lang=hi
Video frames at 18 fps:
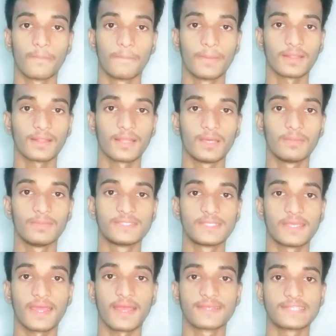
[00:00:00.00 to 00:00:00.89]
मतलब
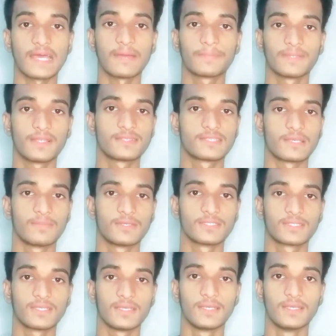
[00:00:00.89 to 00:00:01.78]
इसे एग्जाम्पल से
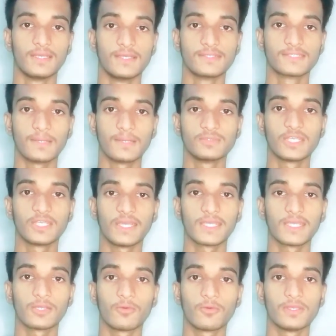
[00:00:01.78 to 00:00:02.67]
समझते हैं समझिए
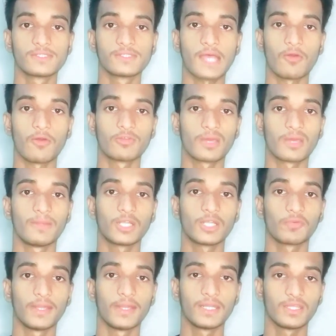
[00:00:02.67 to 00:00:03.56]
कि कोई साउंड हमें
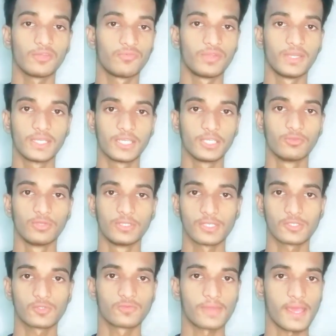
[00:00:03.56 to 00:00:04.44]
ट्वेंटी फीट की दूरी
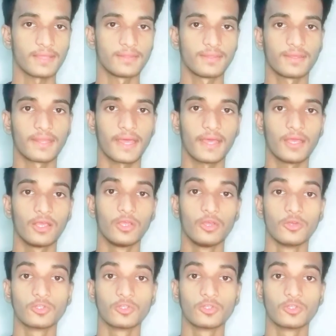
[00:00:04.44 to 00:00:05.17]
से सुनाई दे रहा है